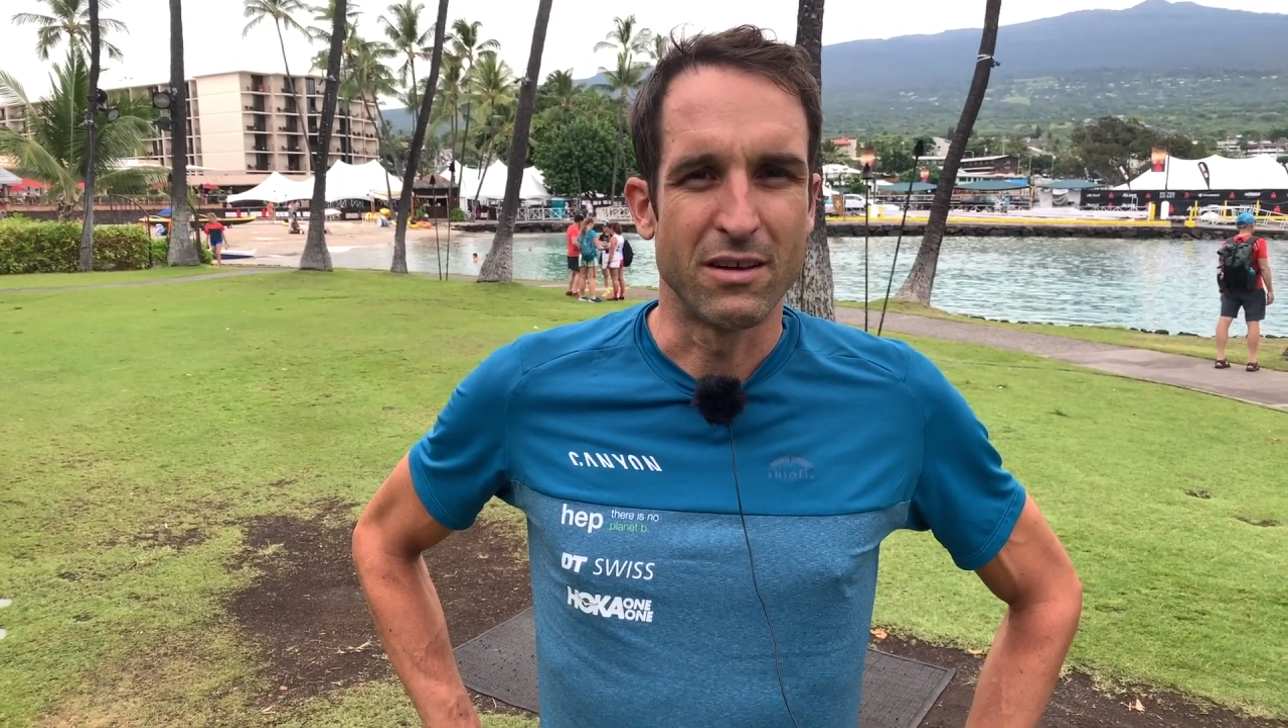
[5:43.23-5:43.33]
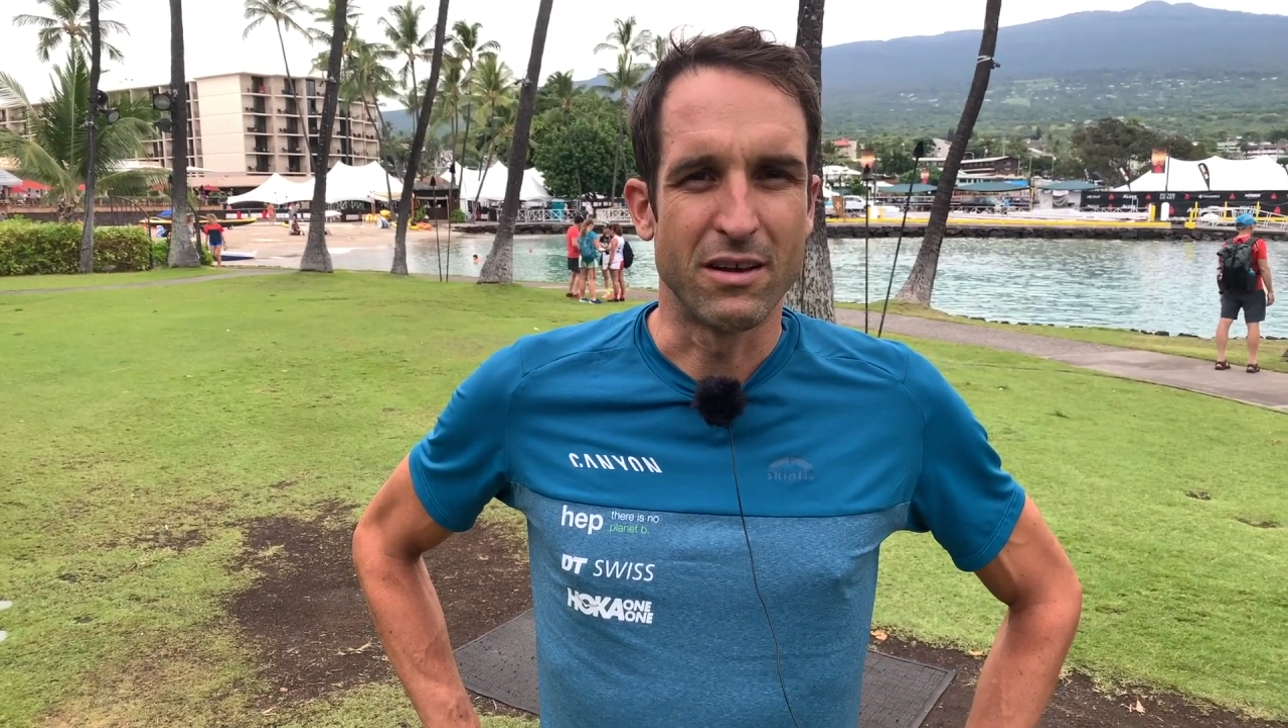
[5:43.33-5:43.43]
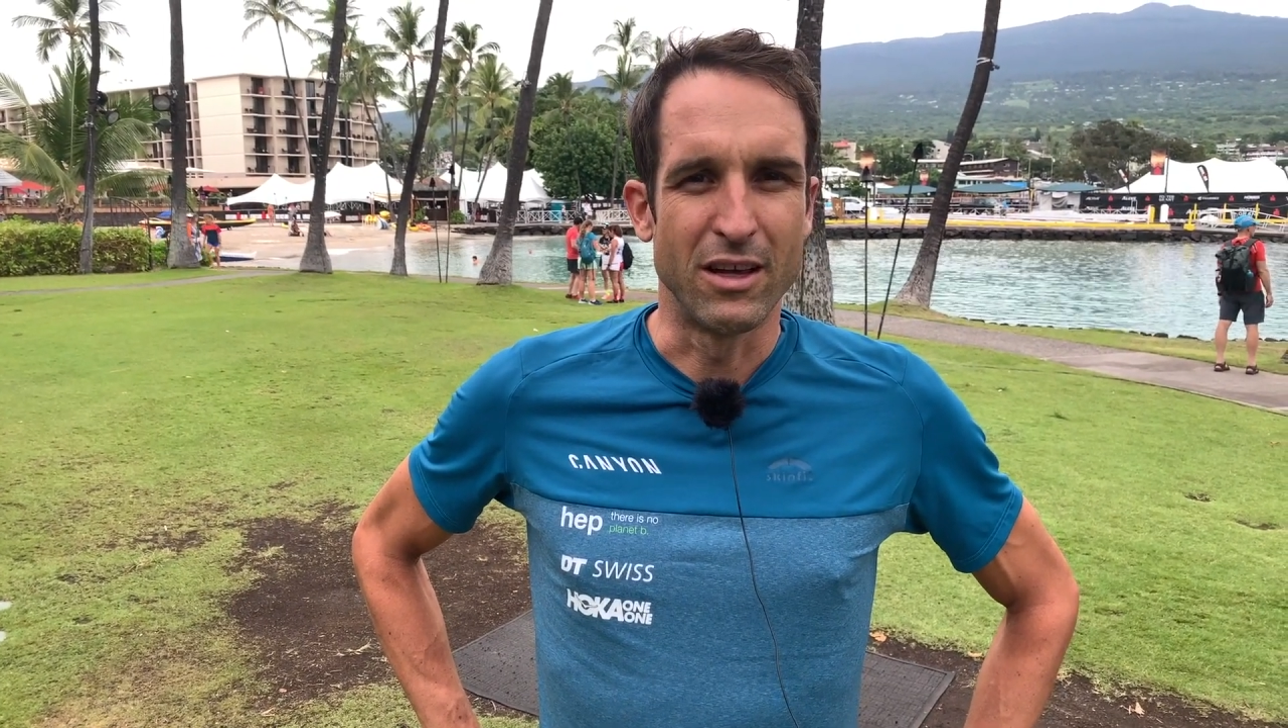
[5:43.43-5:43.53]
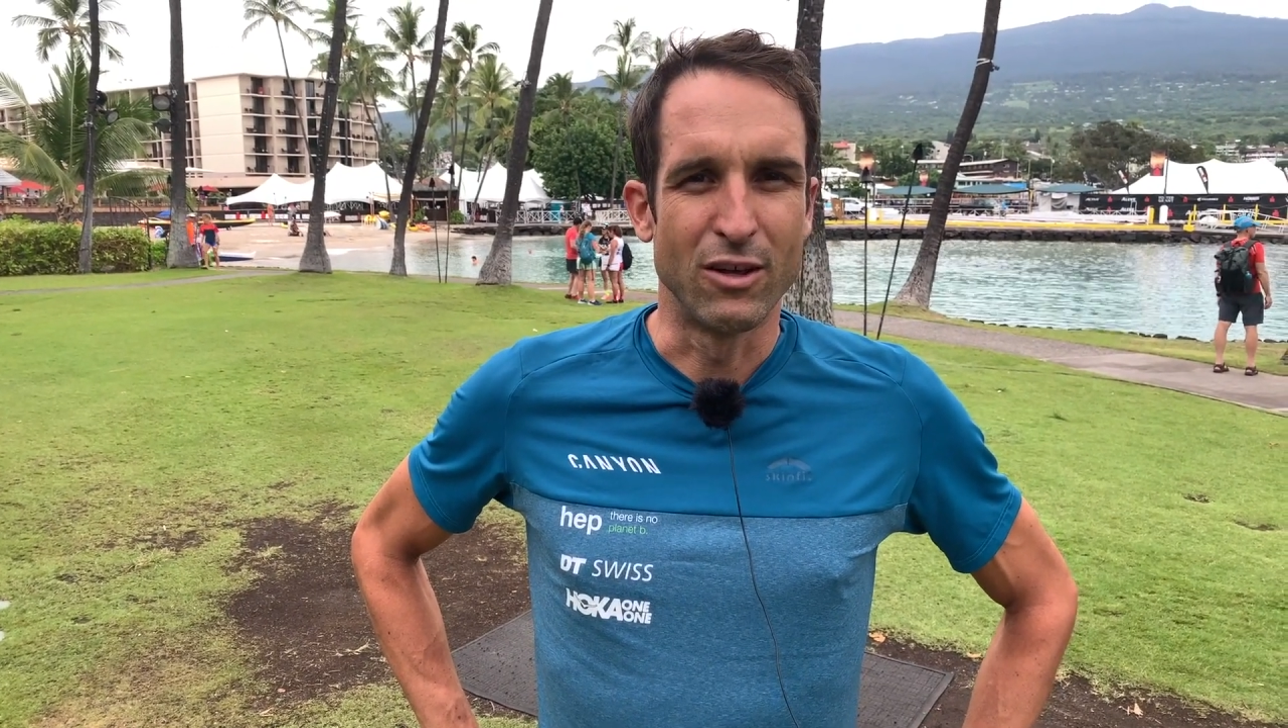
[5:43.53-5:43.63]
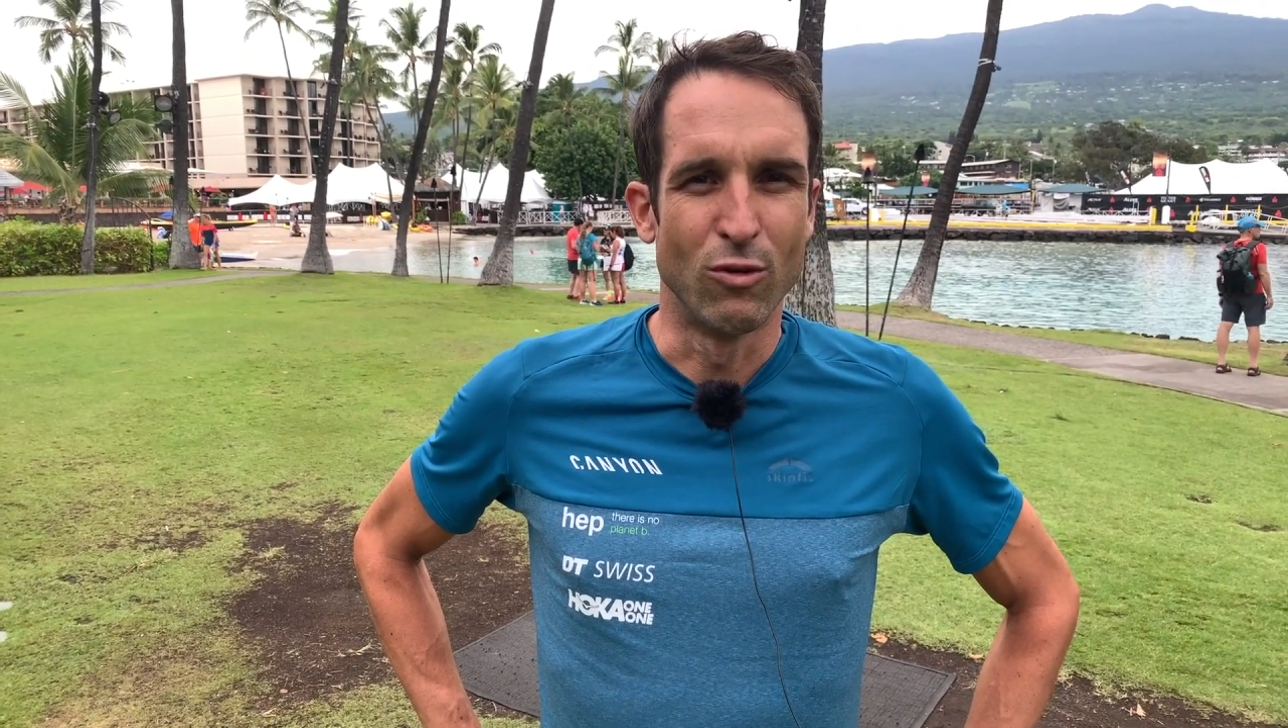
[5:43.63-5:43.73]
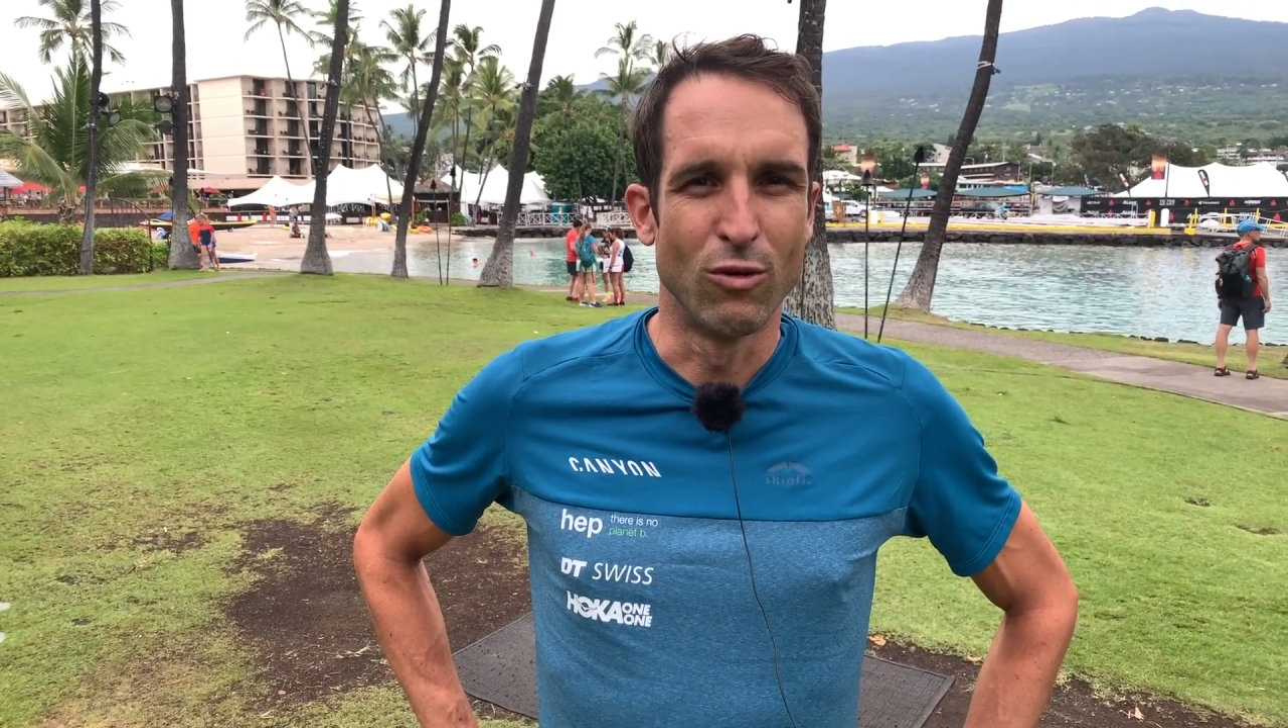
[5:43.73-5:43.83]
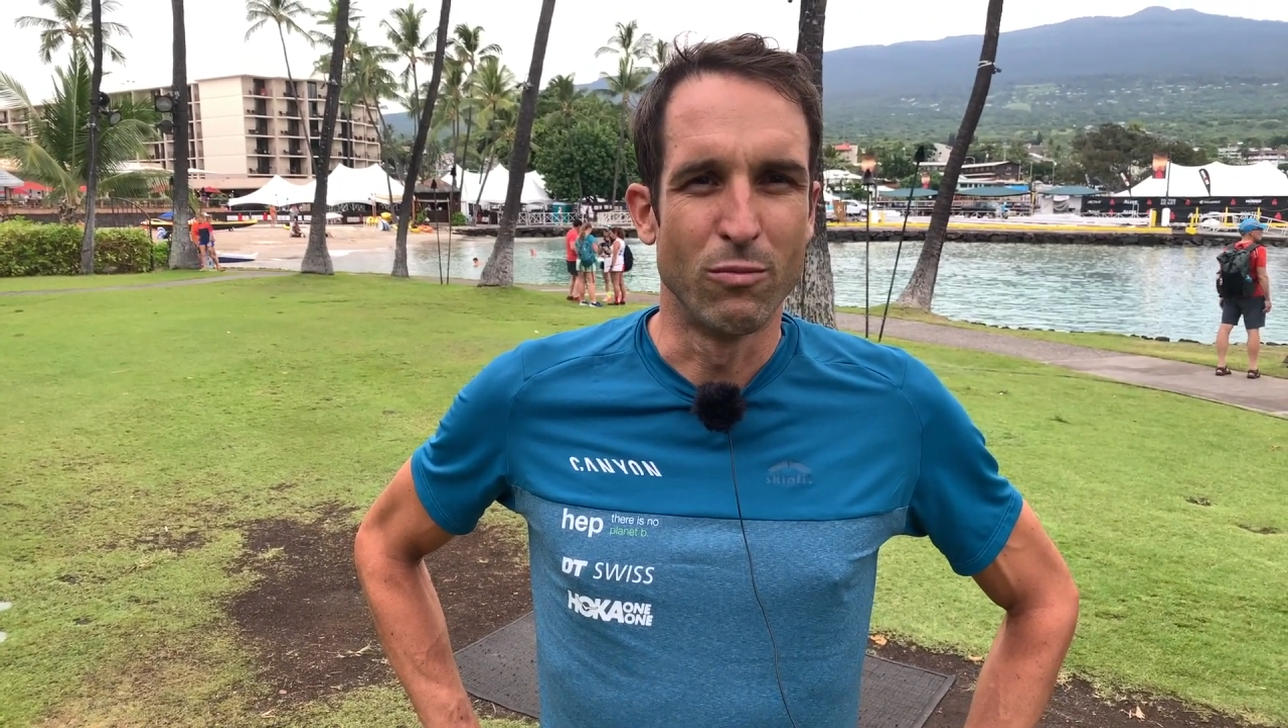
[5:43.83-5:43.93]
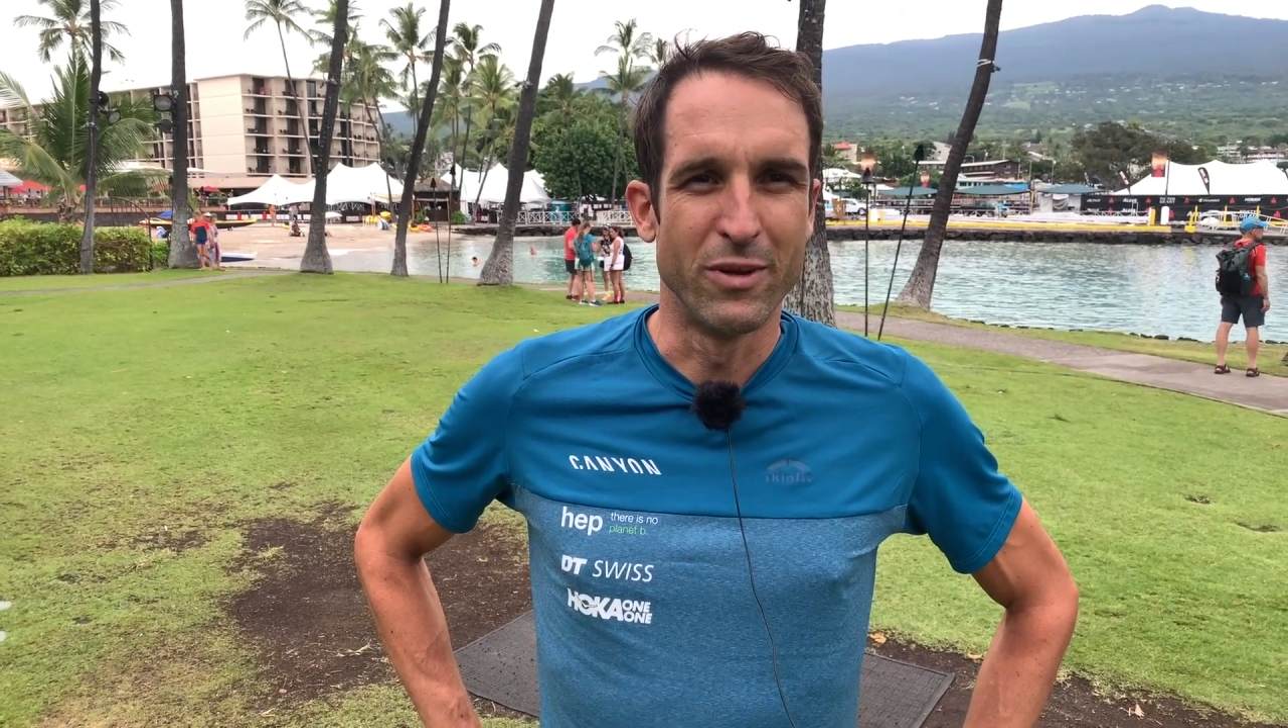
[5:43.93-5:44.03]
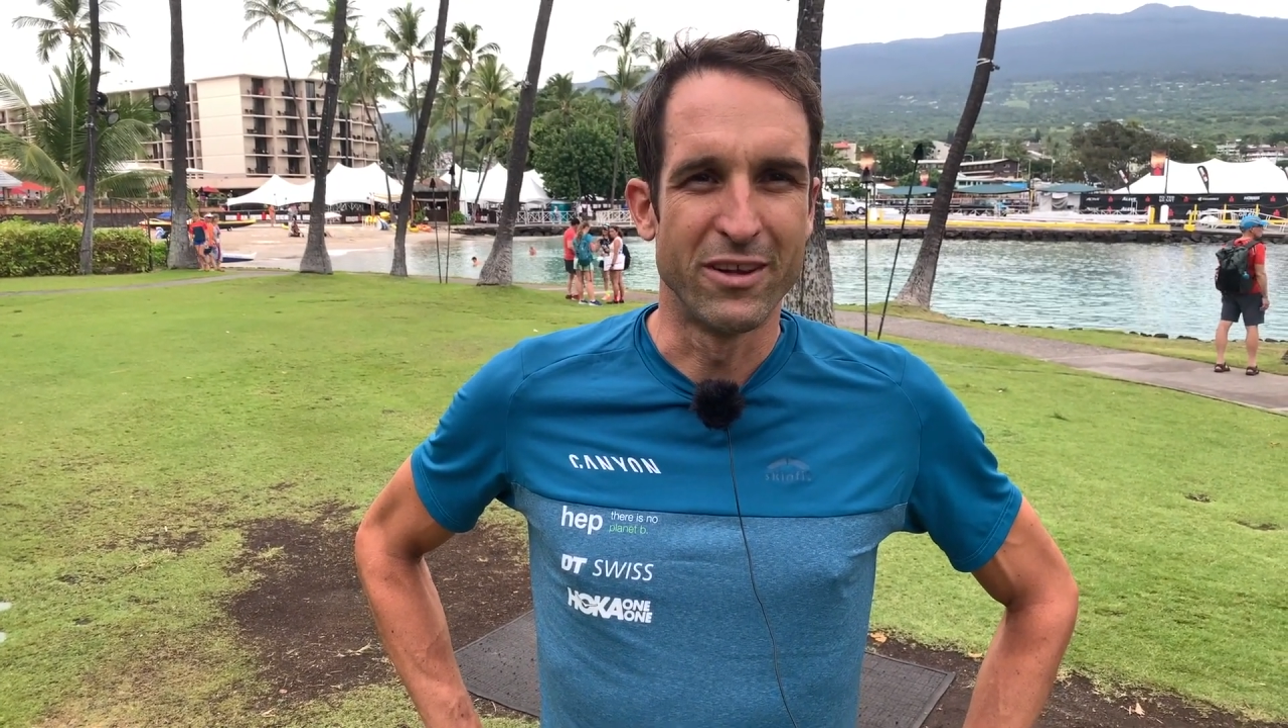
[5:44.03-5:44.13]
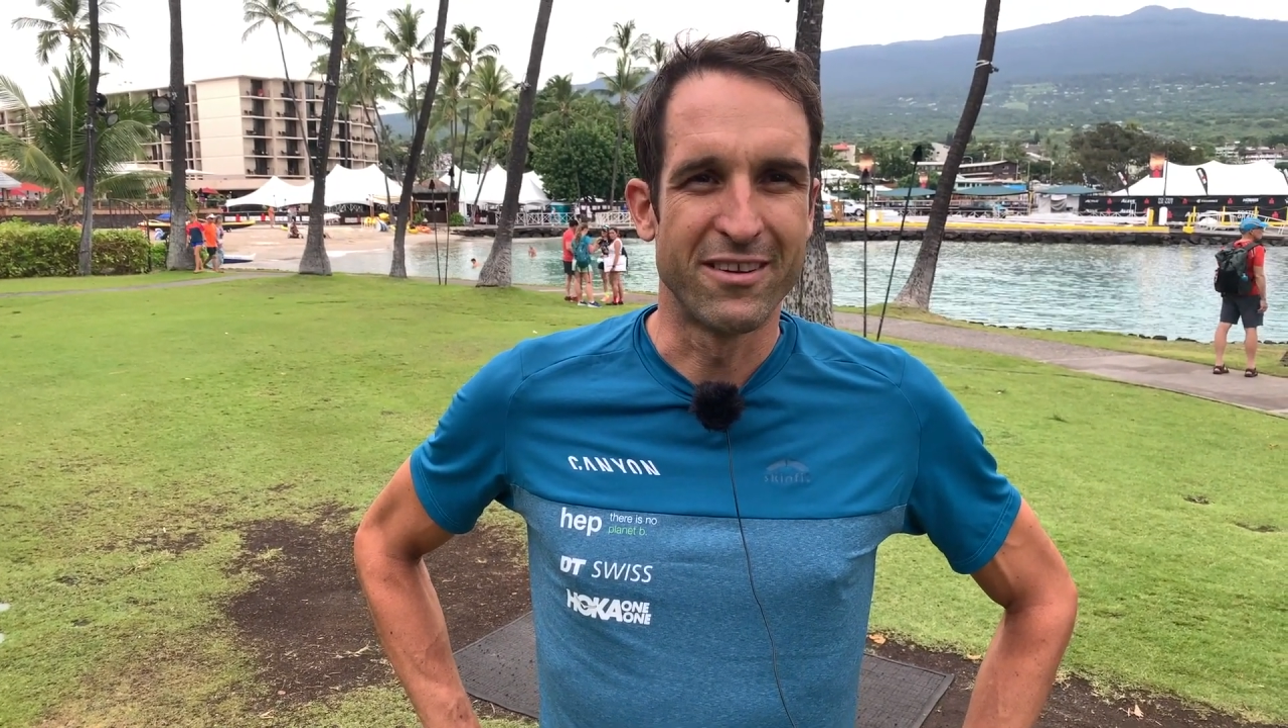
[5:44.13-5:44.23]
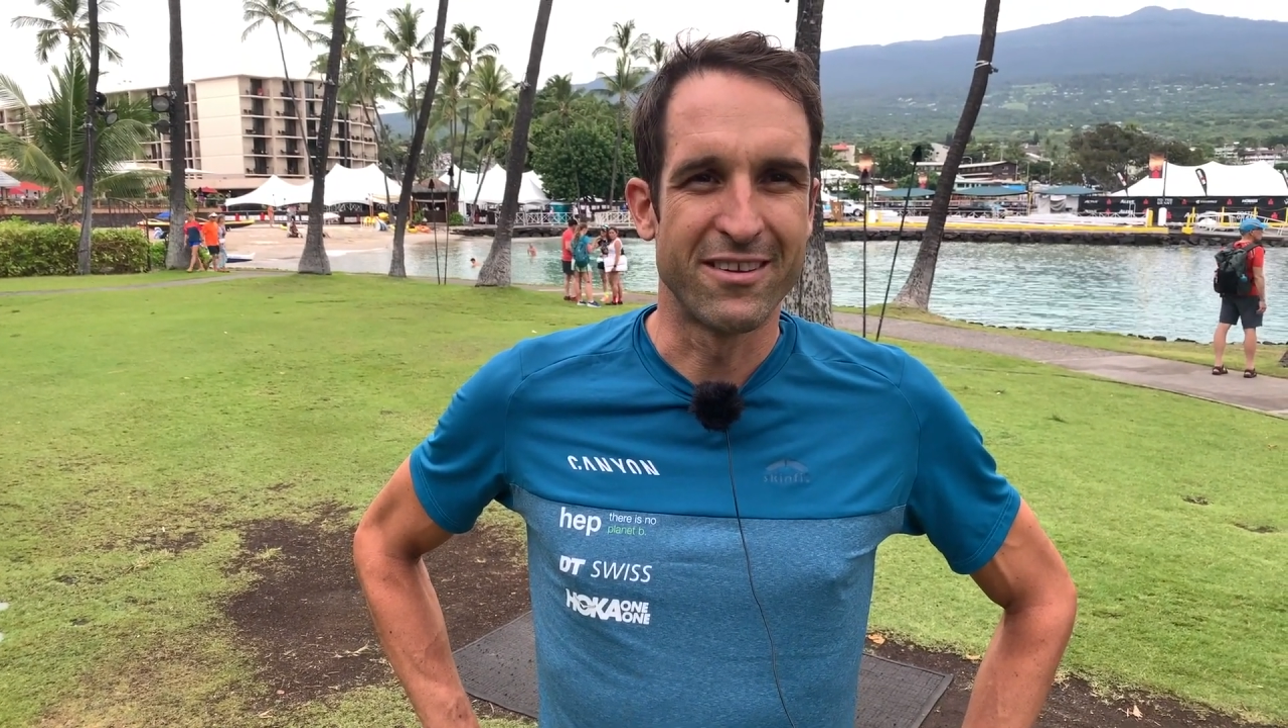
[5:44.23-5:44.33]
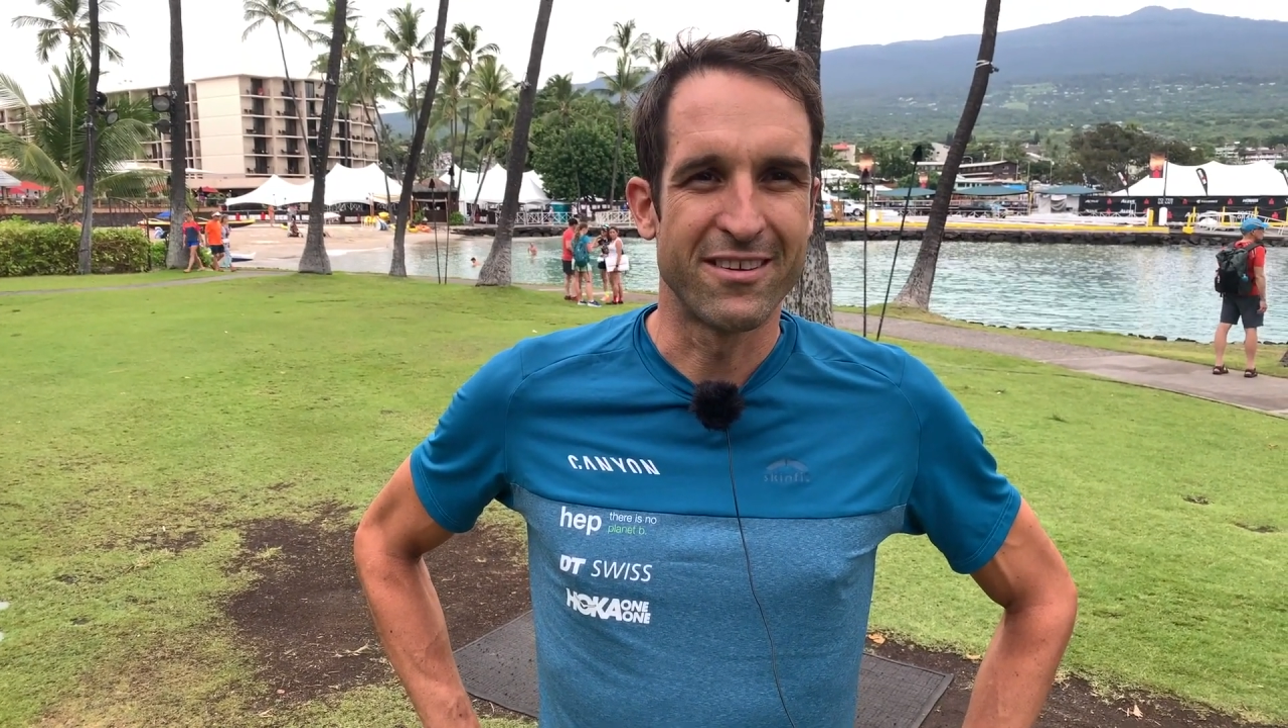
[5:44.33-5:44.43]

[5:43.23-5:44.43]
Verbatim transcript: Regelung mit